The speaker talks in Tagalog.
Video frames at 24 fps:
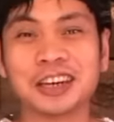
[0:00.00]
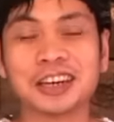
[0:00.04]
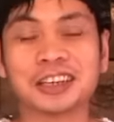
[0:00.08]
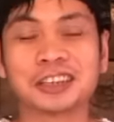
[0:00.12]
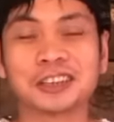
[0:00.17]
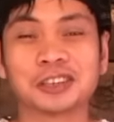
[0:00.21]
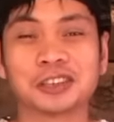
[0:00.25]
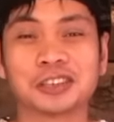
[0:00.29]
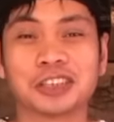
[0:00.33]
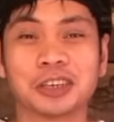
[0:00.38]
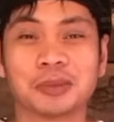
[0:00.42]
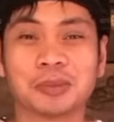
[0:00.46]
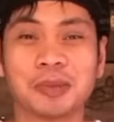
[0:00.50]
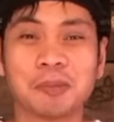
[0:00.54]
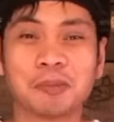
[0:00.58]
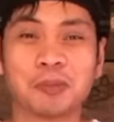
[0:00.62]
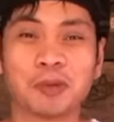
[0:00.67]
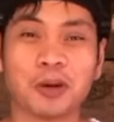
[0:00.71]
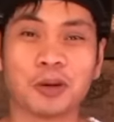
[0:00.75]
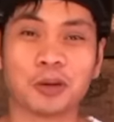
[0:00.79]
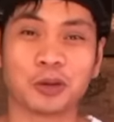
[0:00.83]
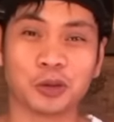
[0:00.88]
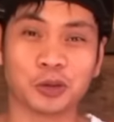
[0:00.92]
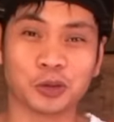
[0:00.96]
kasi naman po
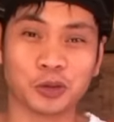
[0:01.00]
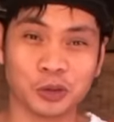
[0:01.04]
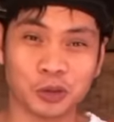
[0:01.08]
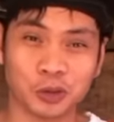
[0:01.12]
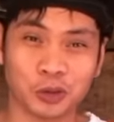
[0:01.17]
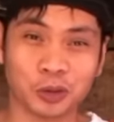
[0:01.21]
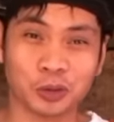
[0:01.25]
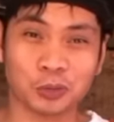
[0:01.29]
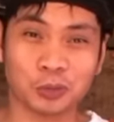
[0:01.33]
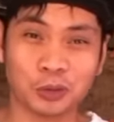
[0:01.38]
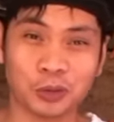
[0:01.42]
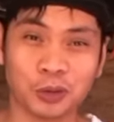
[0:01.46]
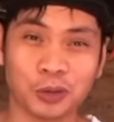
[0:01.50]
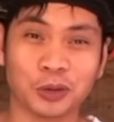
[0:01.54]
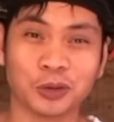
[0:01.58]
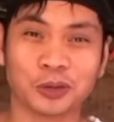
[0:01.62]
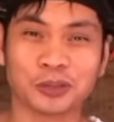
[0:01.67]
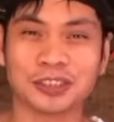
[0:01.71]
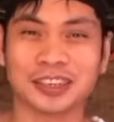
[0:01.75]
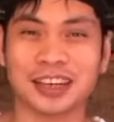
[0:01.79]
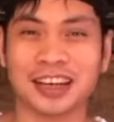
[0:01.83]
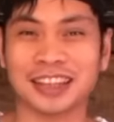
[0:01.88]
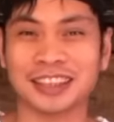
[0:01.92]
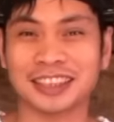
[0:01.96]
ang gusto tumulong
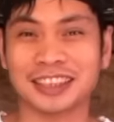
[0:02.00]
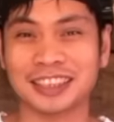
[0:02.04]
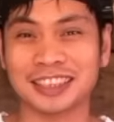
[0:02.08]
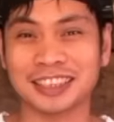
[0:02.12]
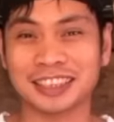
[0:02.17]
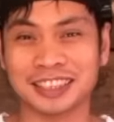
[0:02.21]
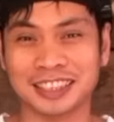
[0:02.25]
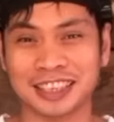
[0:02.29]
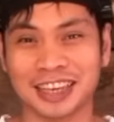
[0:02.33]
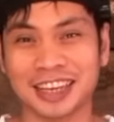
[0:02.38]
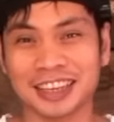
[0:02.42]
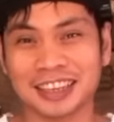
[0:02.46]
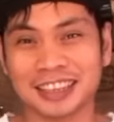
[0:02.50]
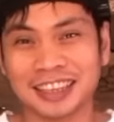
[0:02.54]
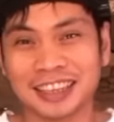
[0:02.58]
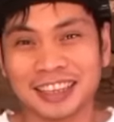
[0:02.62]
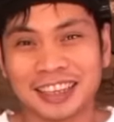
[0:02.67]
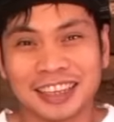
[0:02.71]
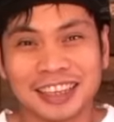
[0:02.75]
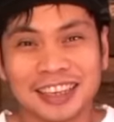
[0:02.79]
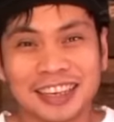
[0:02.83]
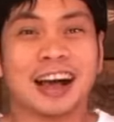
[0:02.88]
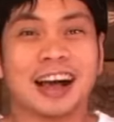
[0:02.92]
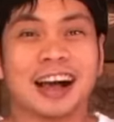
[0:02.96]
sa ating
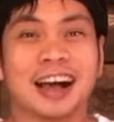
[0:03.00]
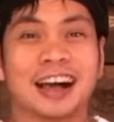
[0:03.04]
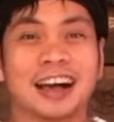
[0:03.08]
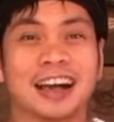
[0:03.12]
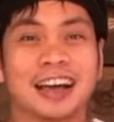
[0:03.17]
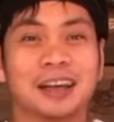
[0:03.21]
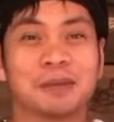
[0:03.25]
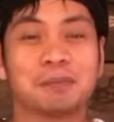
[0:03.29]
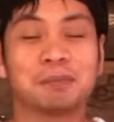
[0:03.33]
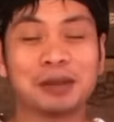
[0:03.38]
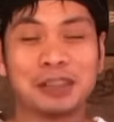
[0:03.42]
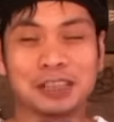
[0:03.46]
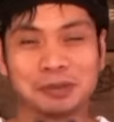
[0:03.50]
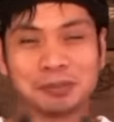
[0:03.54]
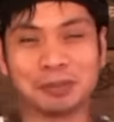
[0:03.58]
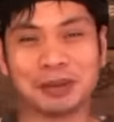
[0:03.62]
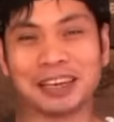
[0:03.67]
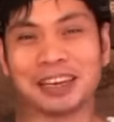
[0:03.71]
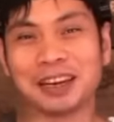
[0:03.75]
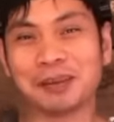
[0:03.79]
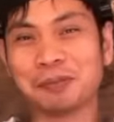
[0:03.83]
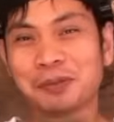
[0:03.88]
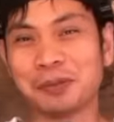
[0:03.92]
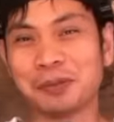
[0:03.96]
channel, ay please bili na po